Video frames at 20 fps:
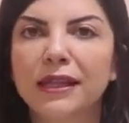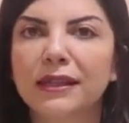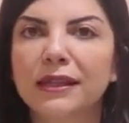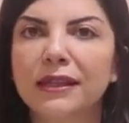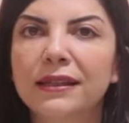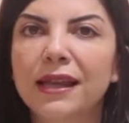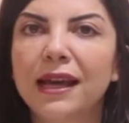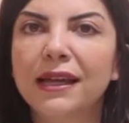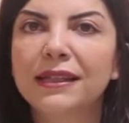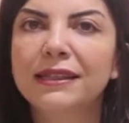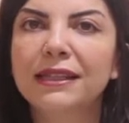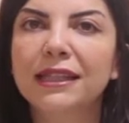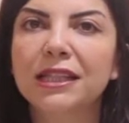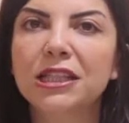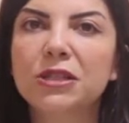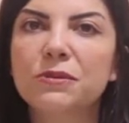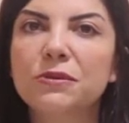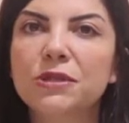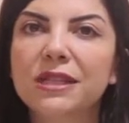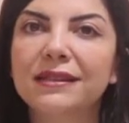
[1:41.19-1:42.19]
Neden
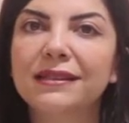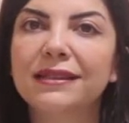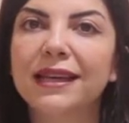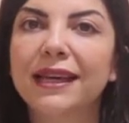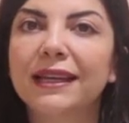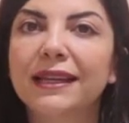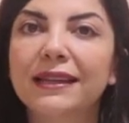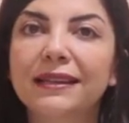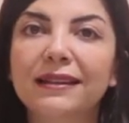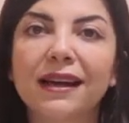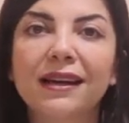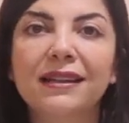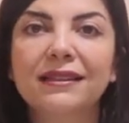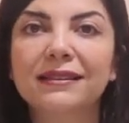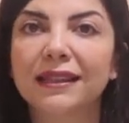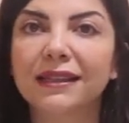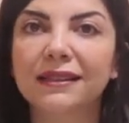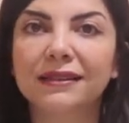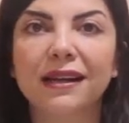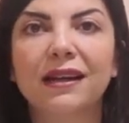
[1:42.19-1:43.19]
geçmişi tekrar
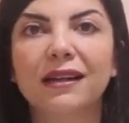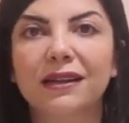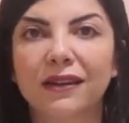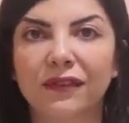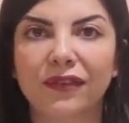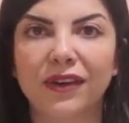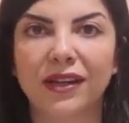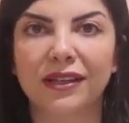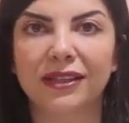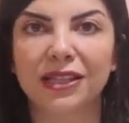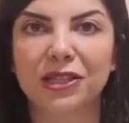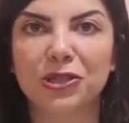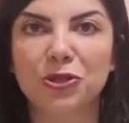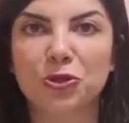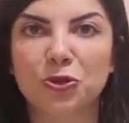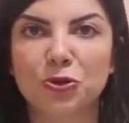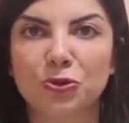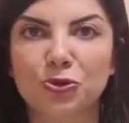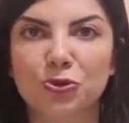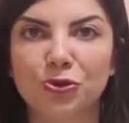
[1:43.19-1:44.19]
tekrar kafanda
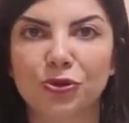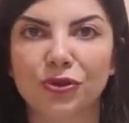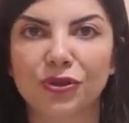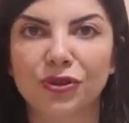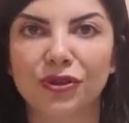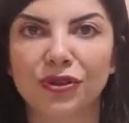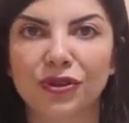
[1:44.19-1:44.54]
yaşıyorsun?